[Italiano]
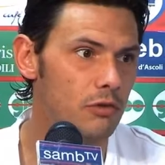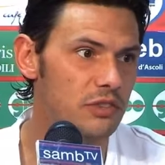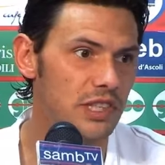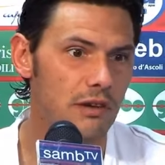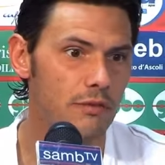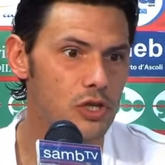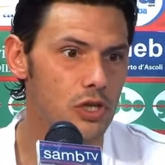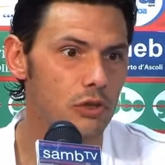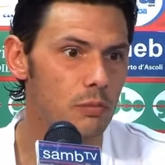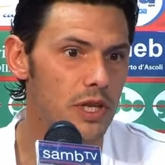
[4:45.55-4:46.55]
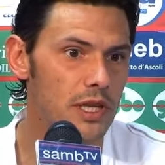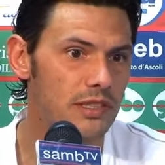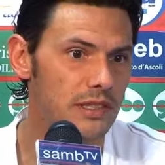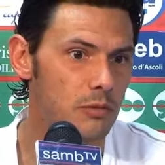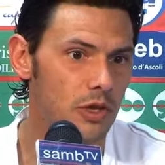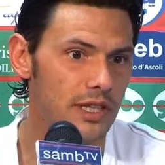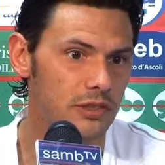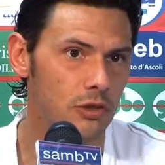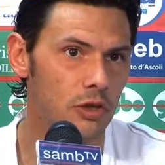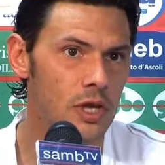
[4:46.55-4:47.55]
non, stava facendo benissimo,
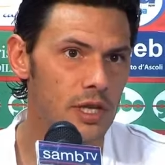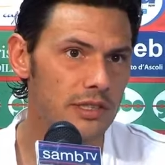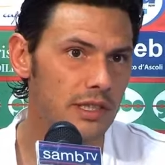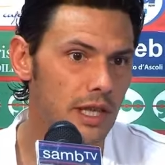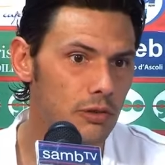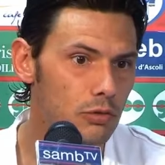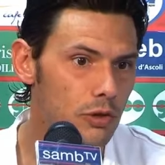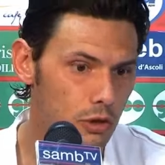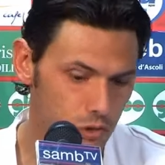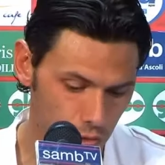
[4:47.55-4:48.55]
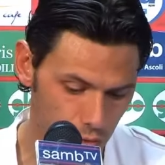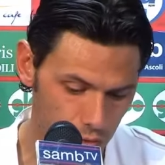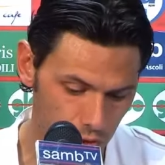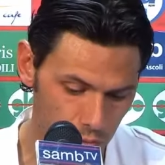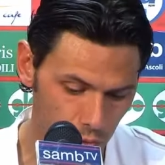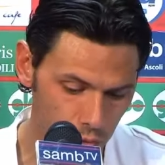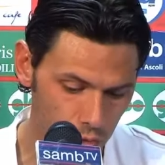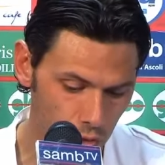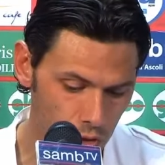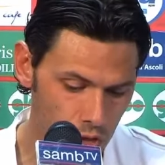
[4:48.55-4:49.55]
adesso sta dando un grosso
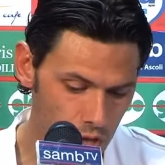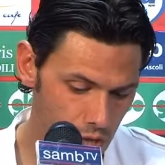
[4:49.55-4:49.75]
contributo,